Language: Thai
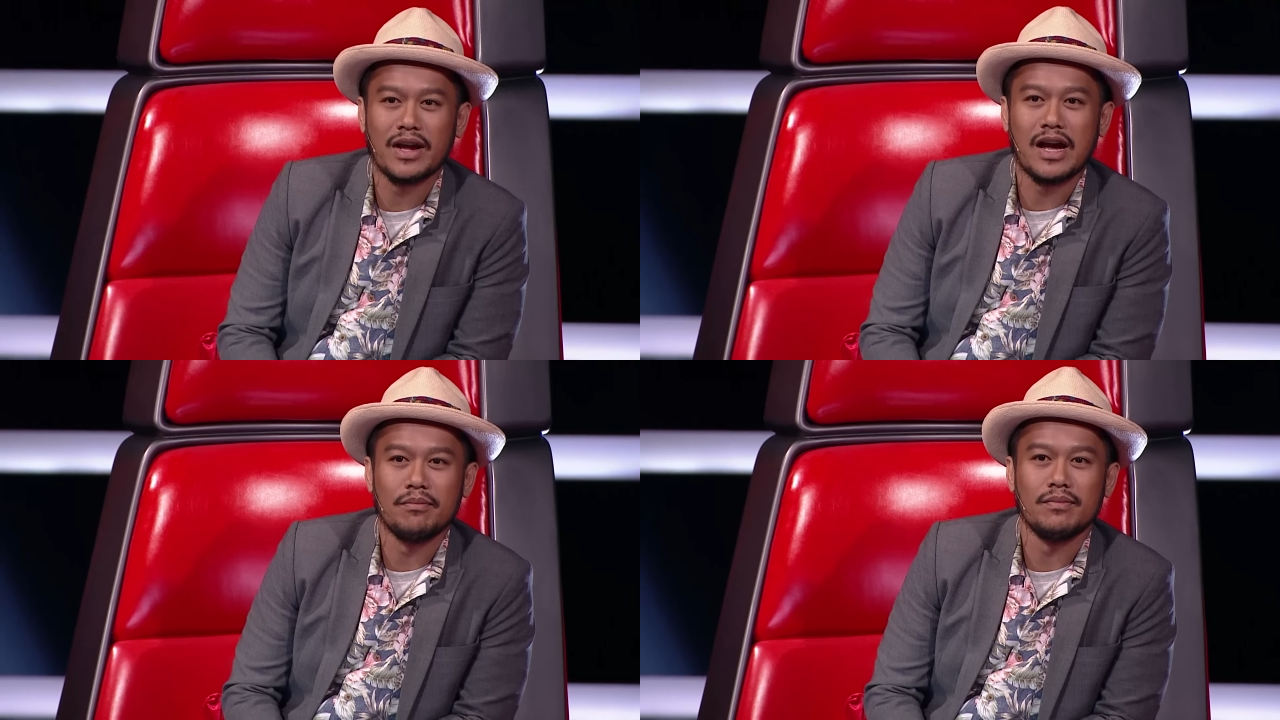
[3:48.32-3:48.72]

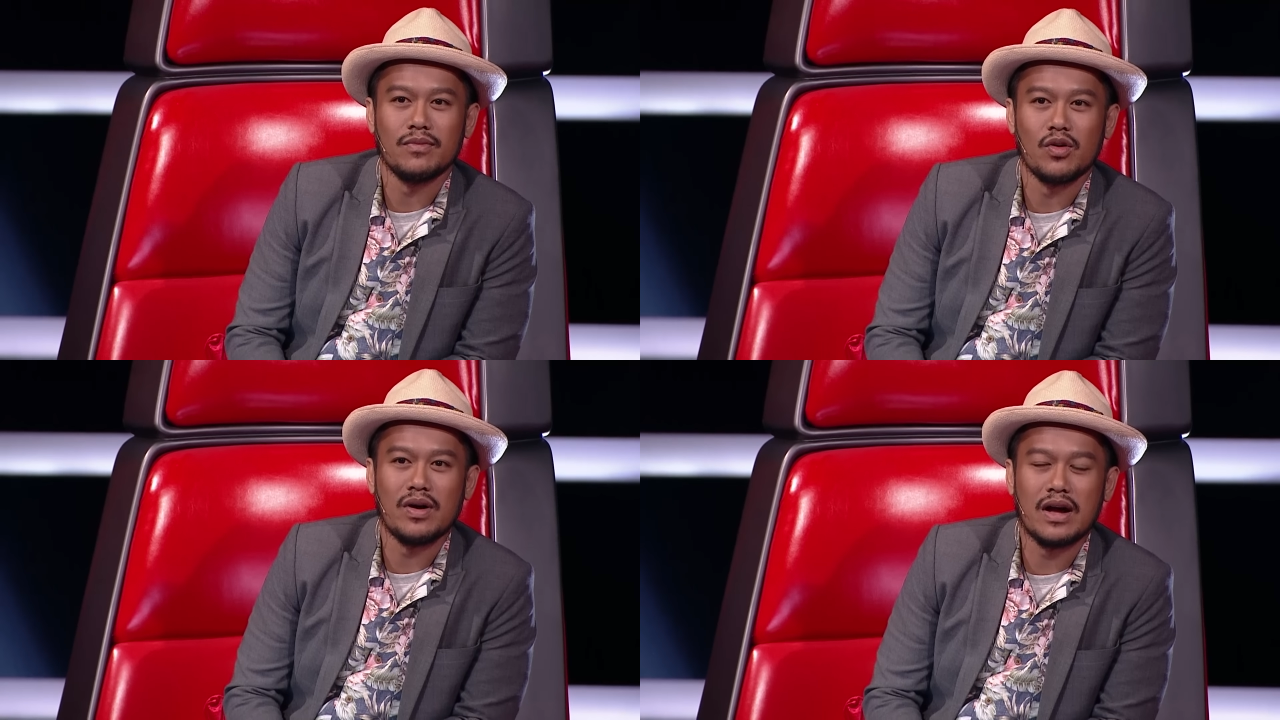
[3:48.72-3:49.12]
บนะครับ
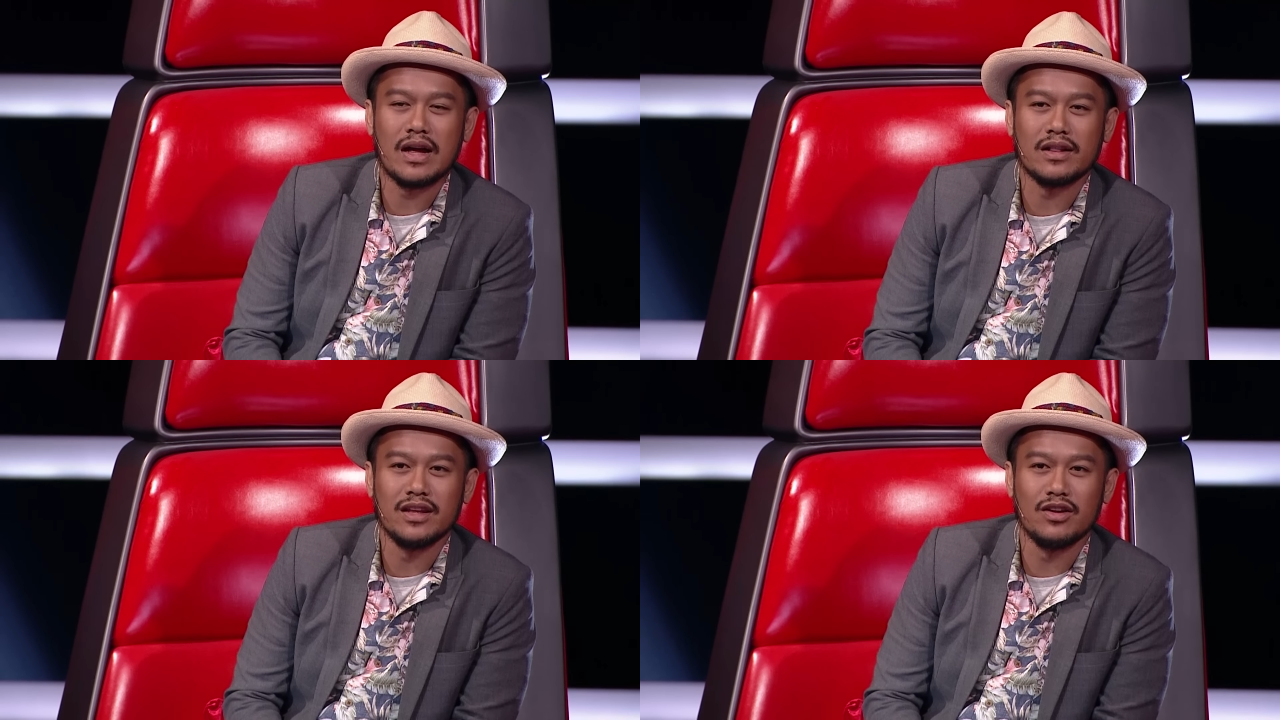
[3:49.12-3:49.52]
เพราะ
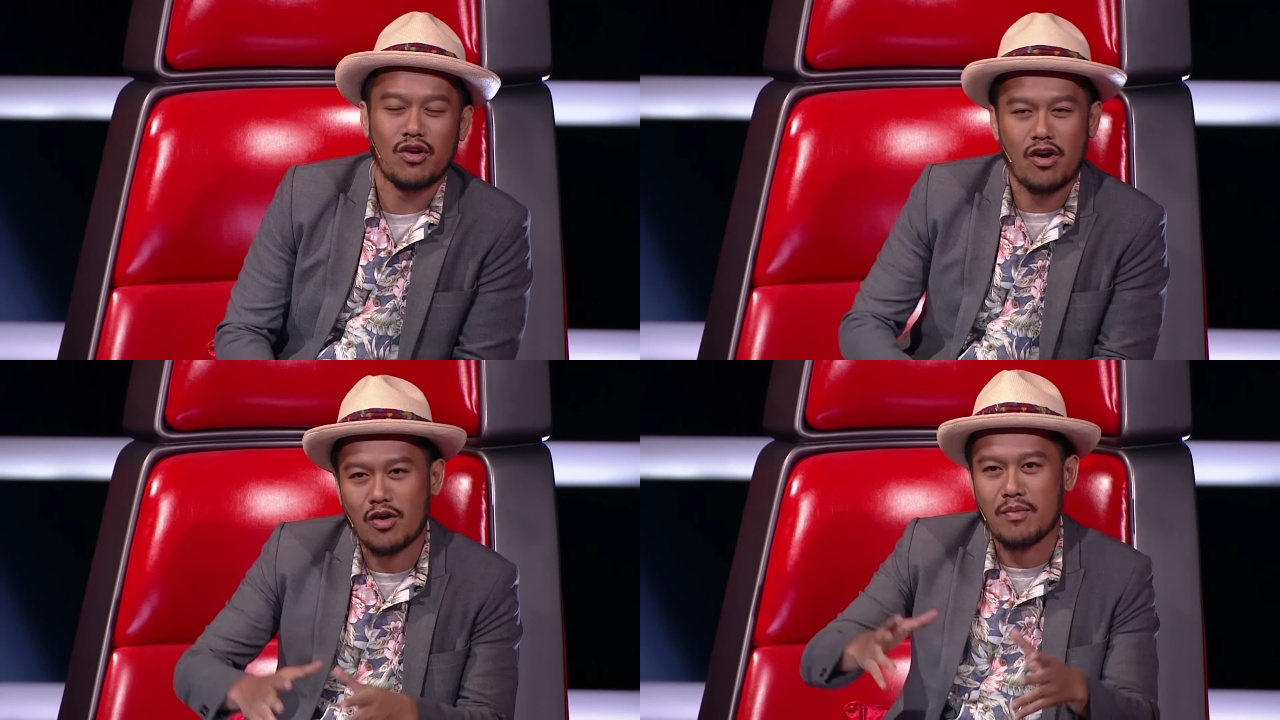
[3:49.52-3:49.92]
ว่า
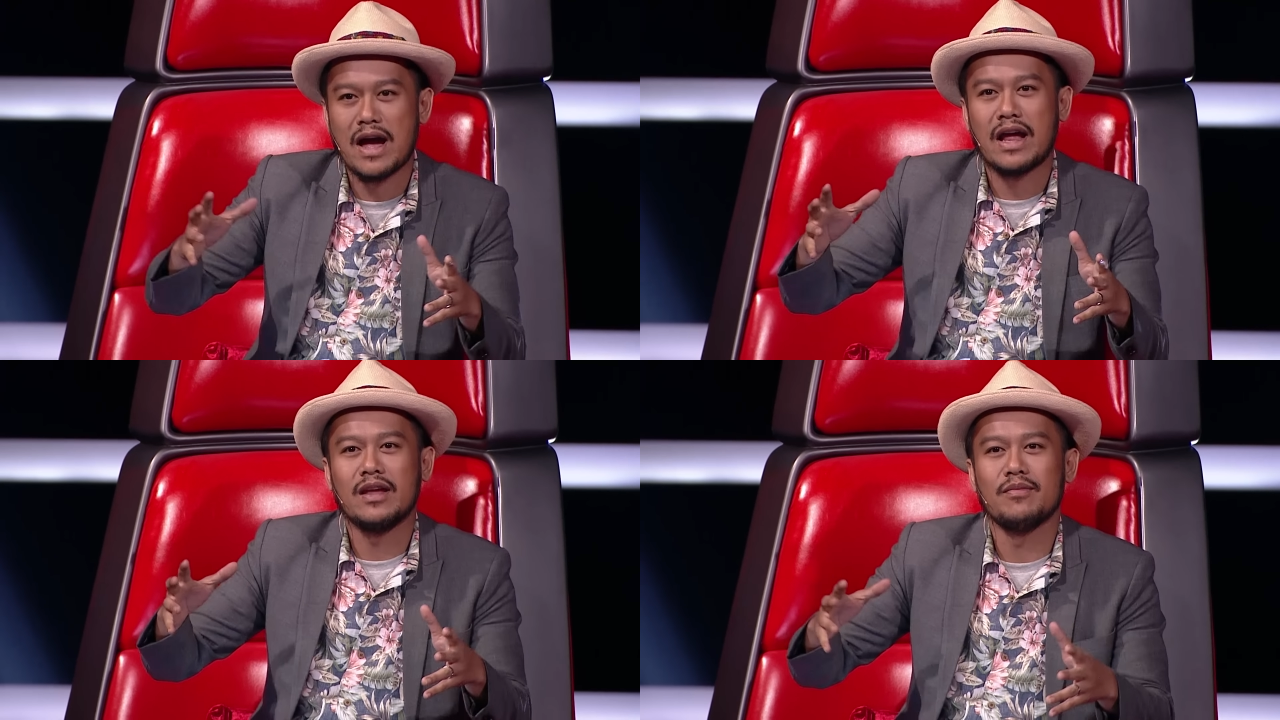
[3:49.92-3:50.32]
ที่ร้องออ
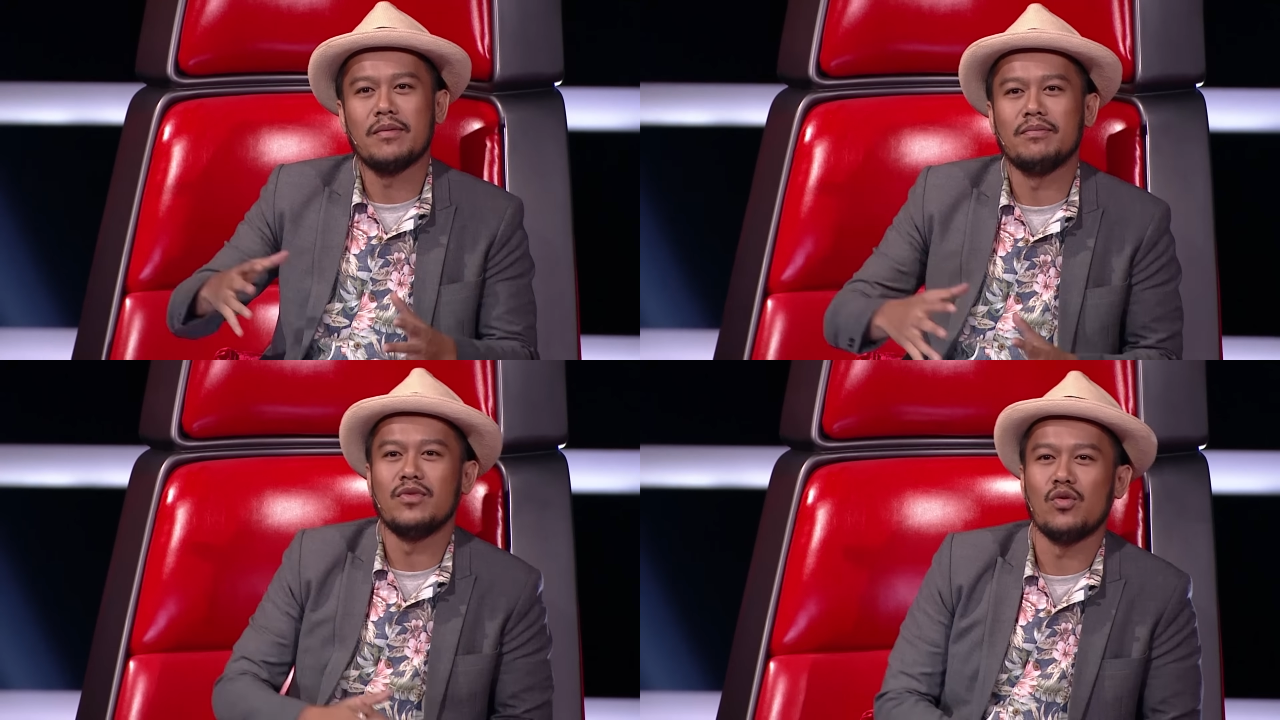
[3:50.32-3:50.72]
กมานี่
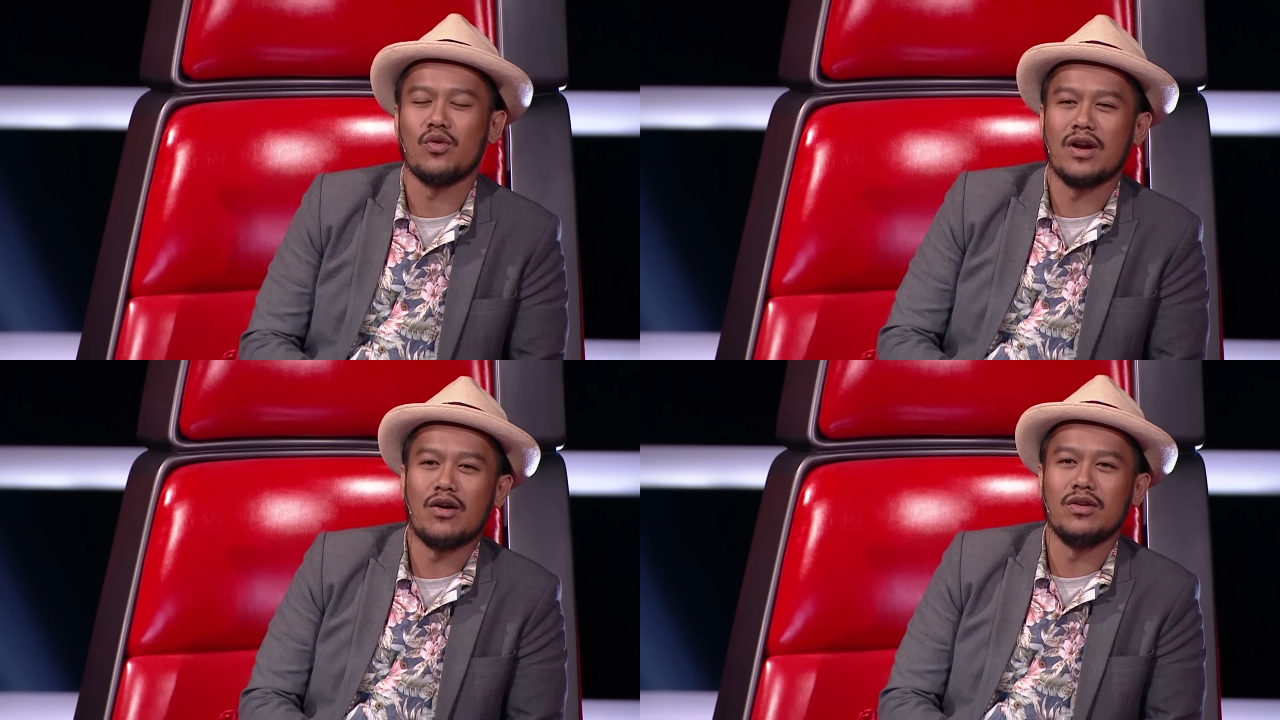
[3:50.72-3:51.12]
แบบโห